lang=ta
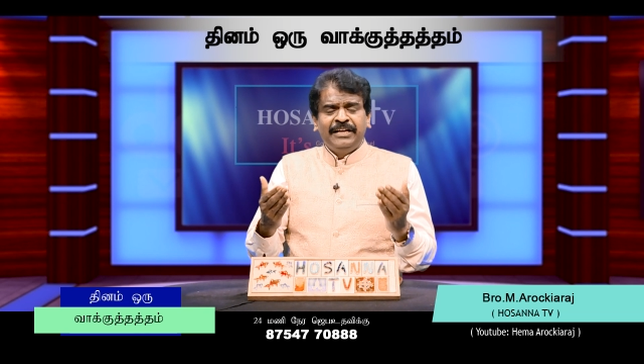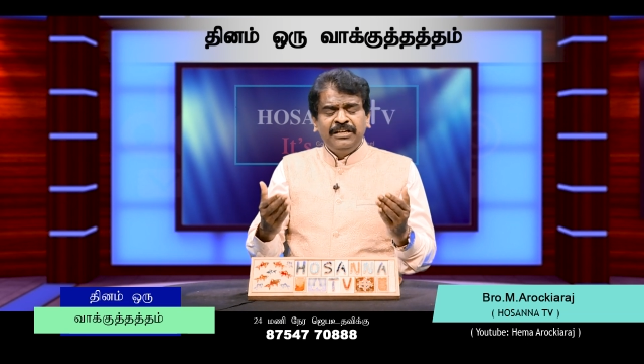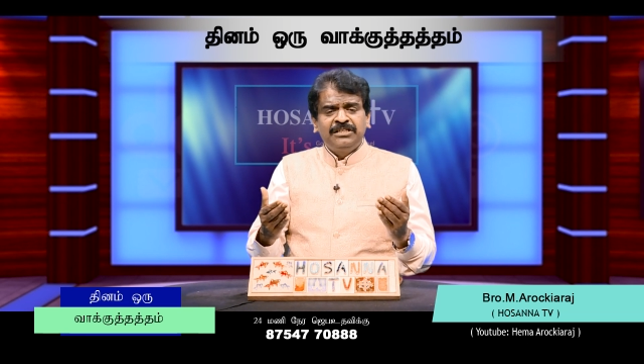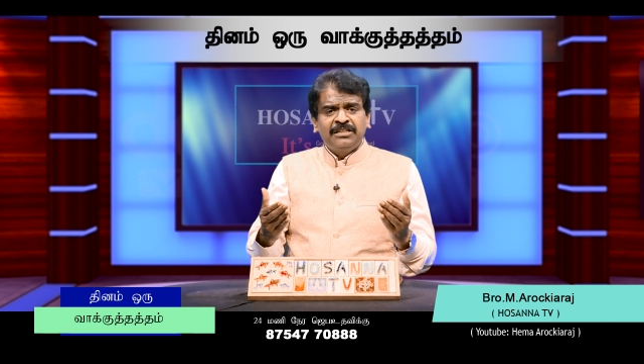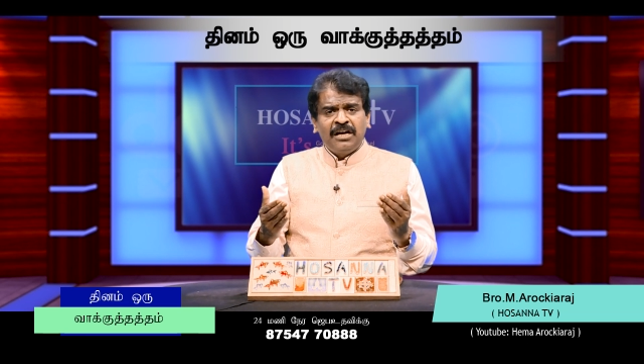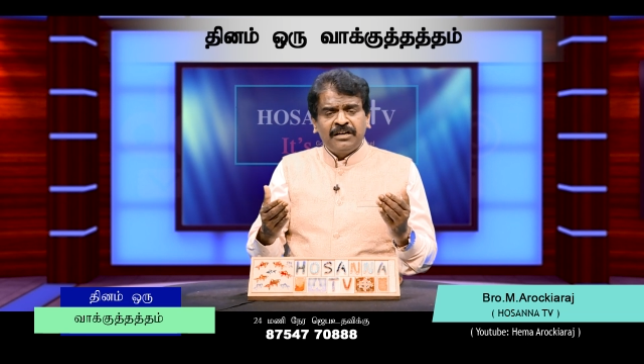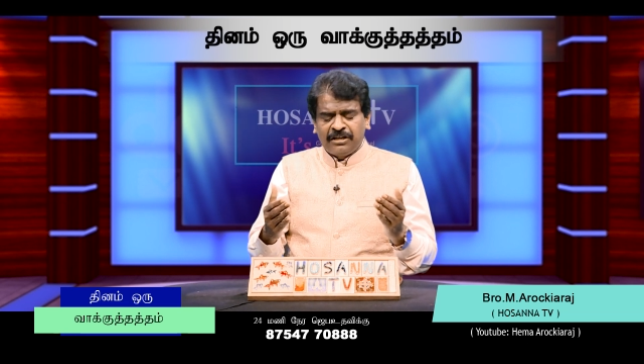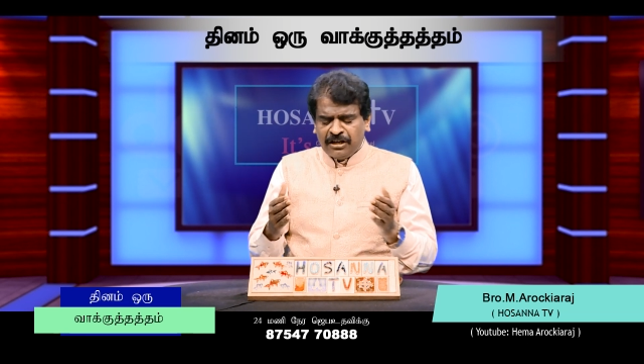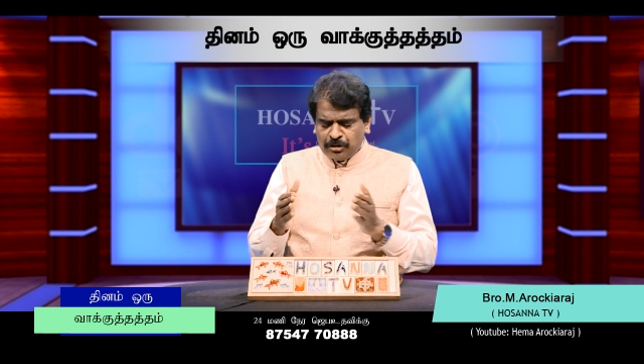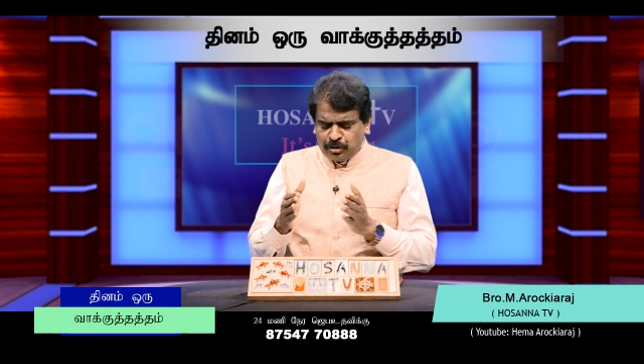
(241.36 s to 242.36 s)
இருக்கிறார்
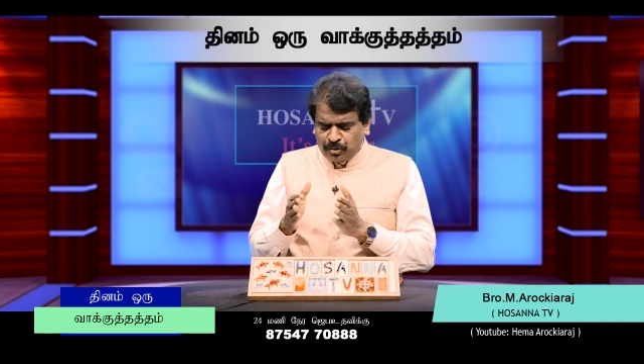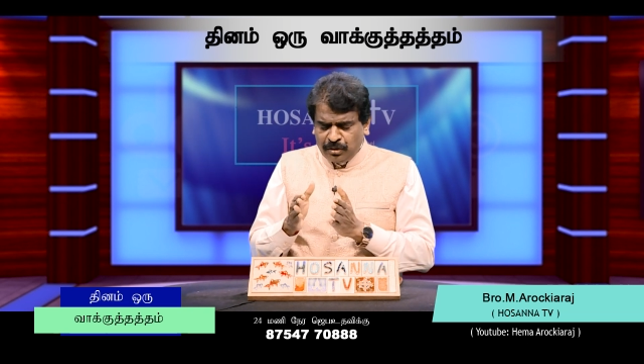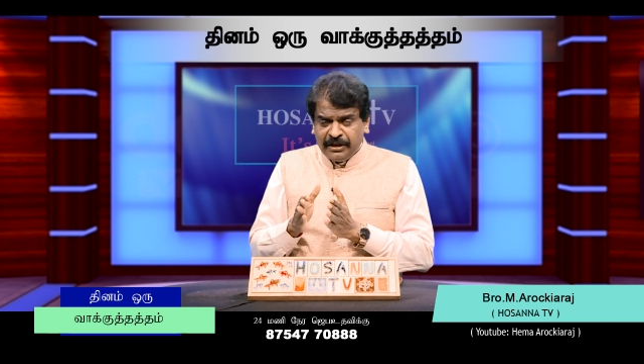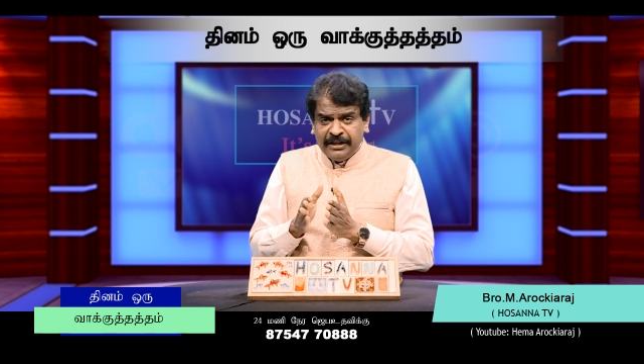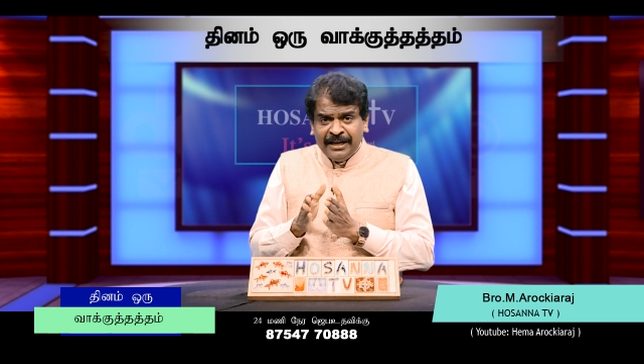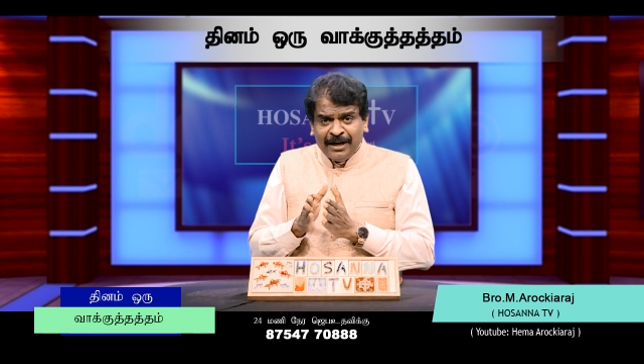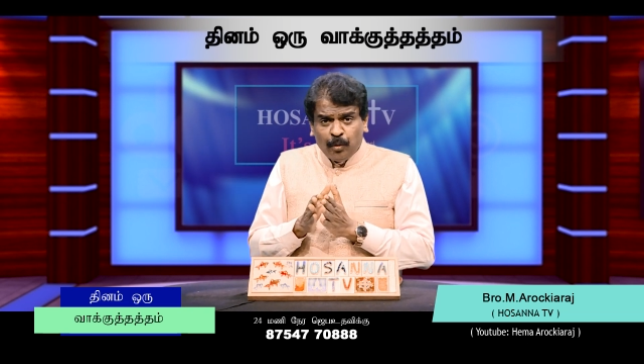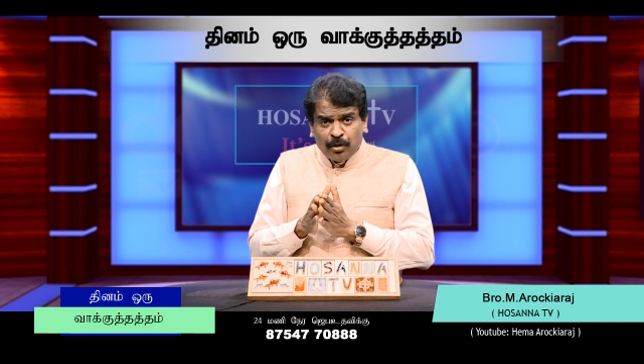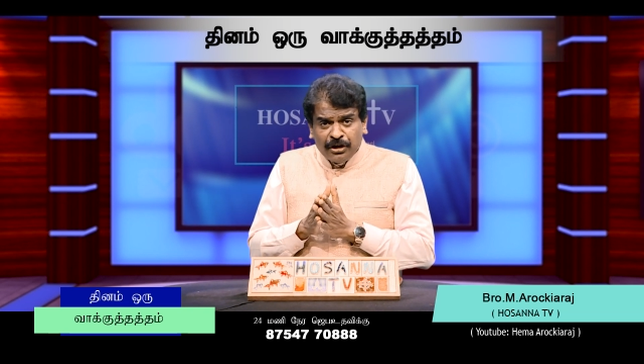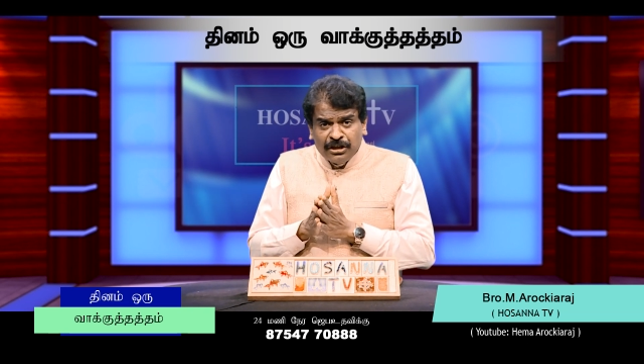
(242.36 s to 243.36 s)
என்கிற சொல்லி
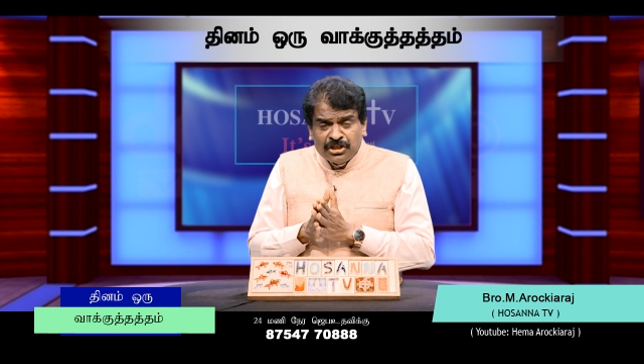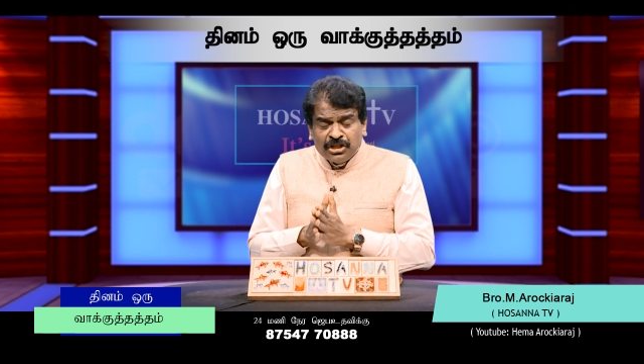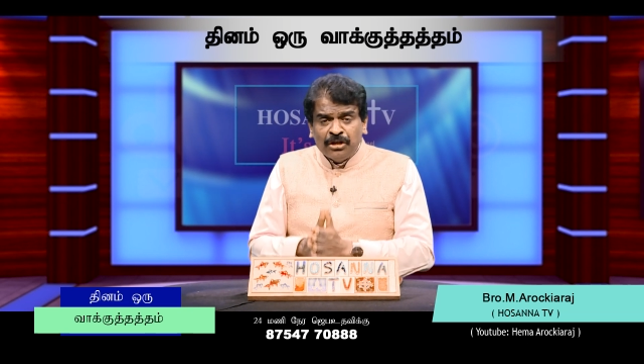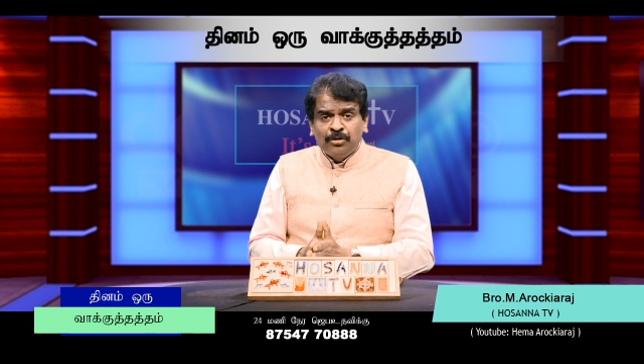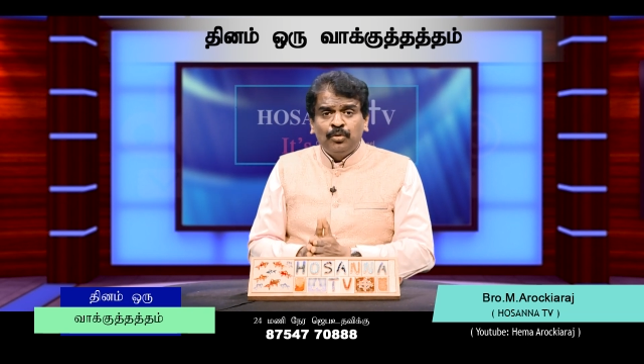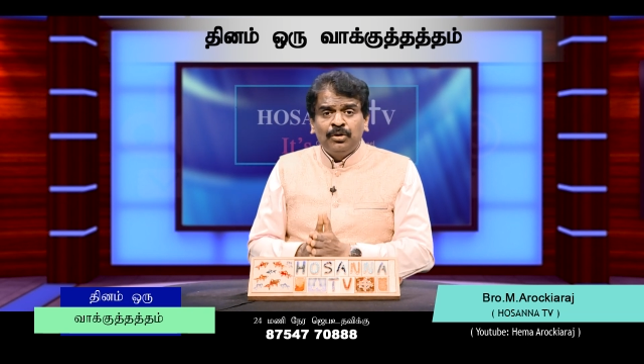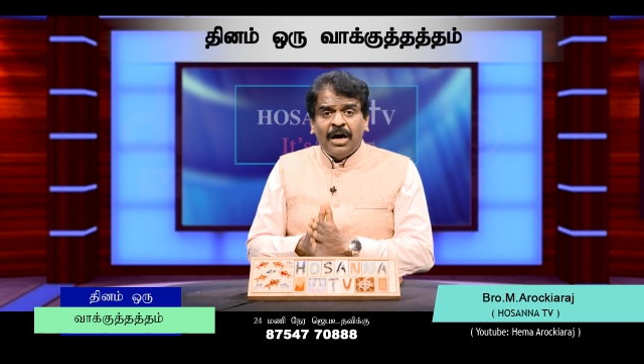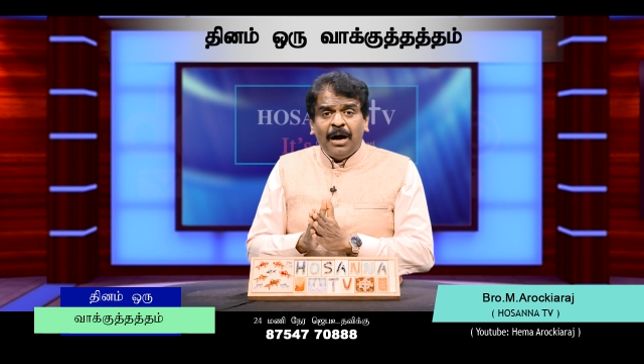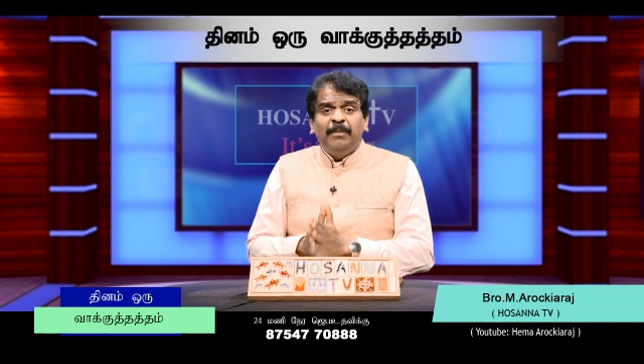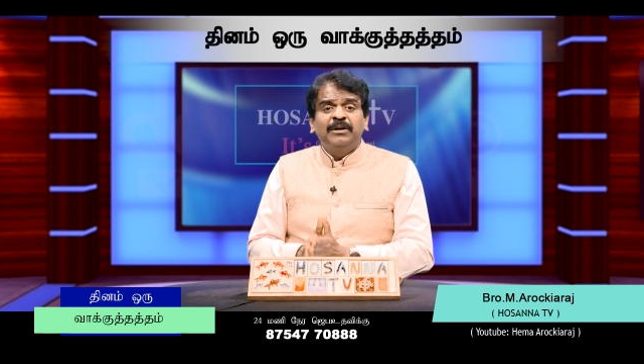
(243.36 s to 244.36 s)
ஒரு நிச்சயத்தோடு
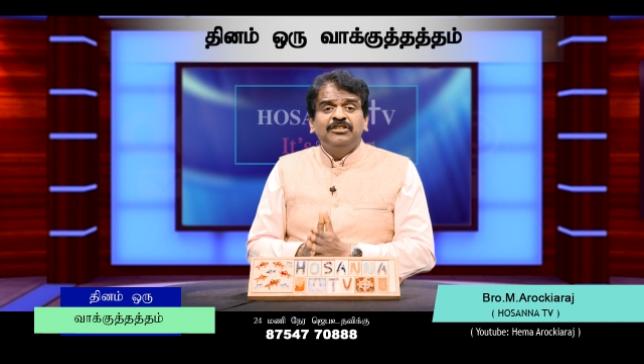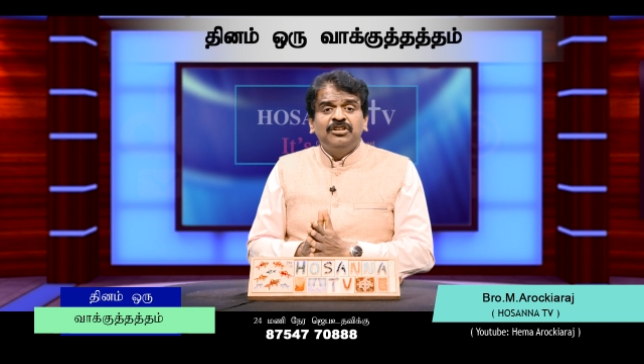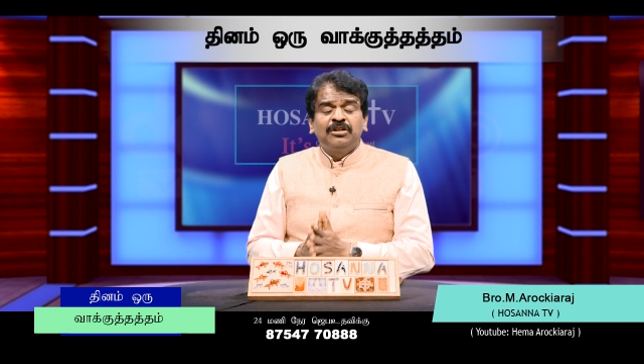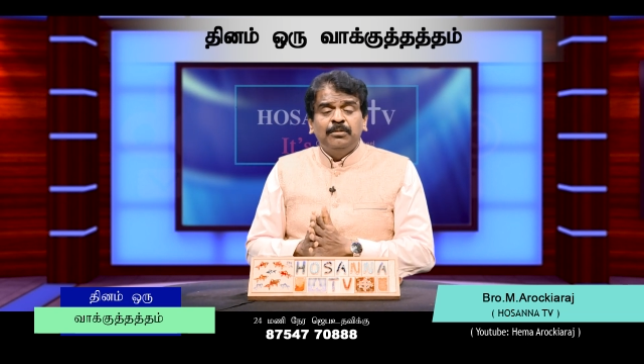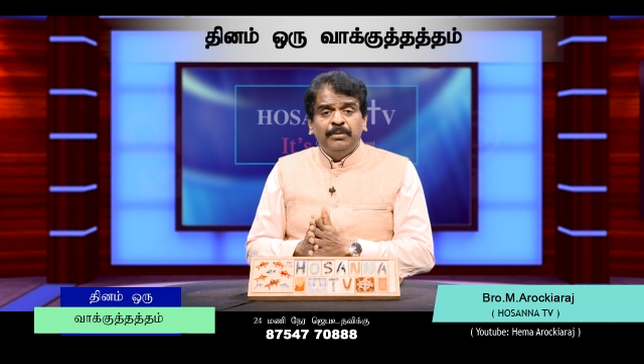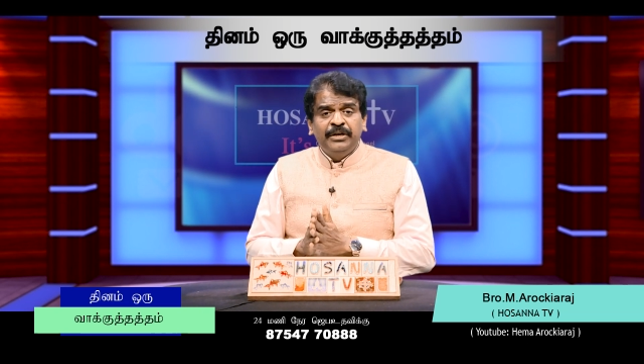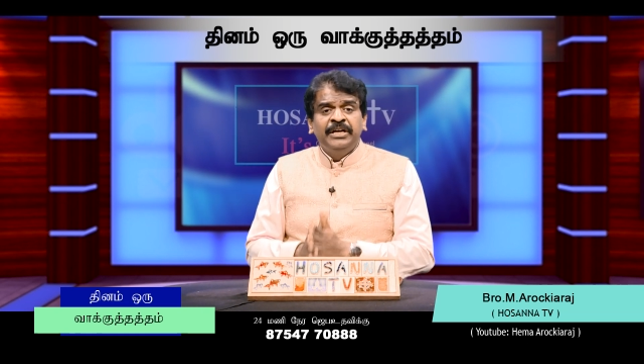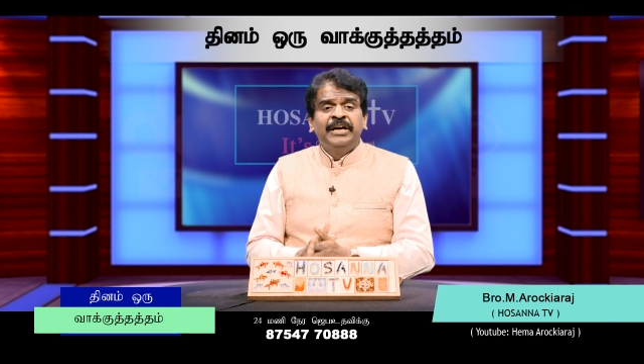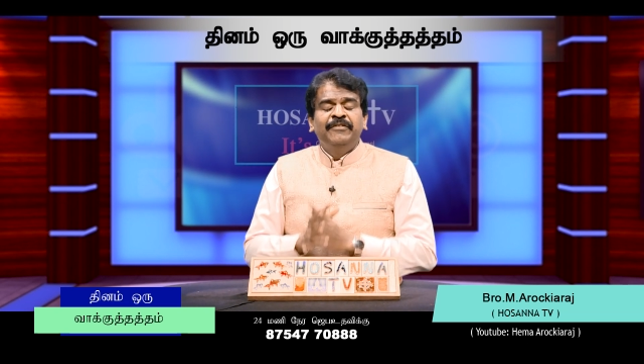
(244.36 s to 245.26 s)
அமர்ந்திருக்கும்படி